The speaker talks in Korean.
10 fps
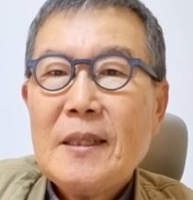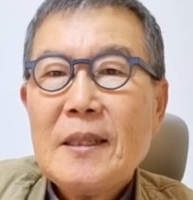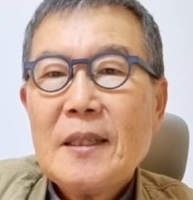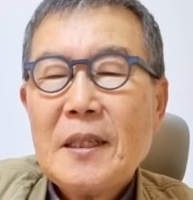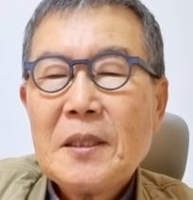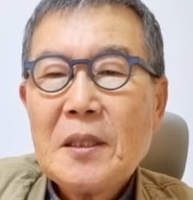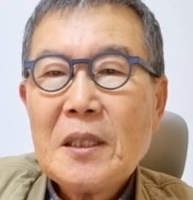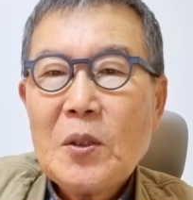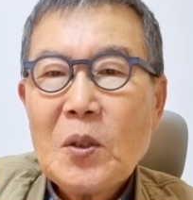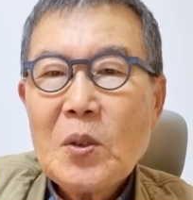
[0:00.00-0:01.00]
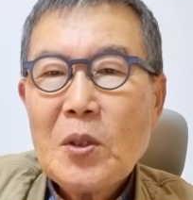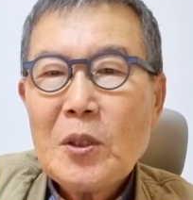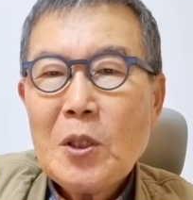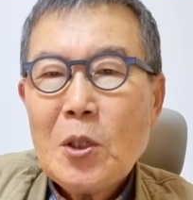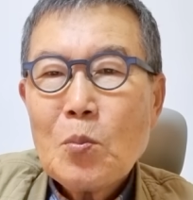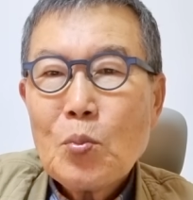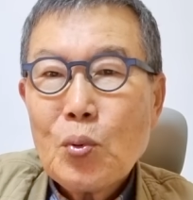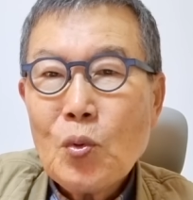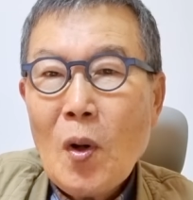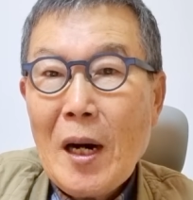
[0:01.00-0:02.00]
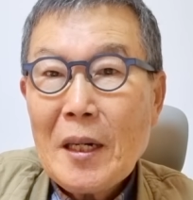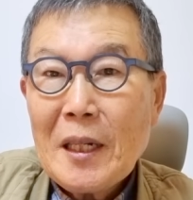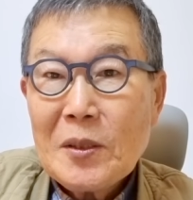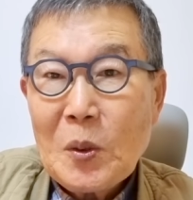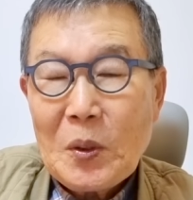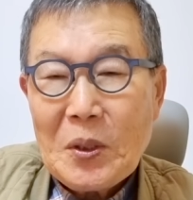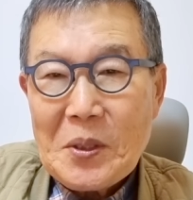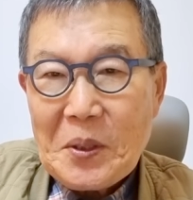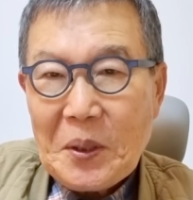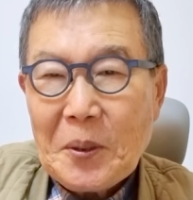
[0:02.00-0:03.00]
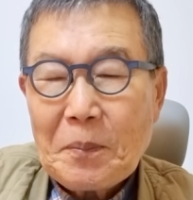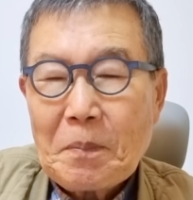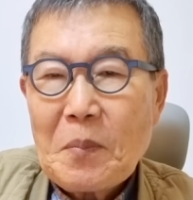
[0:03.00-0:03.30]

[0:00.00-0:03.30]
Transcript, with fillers: 그래서 기독교는 부활의 종교죠.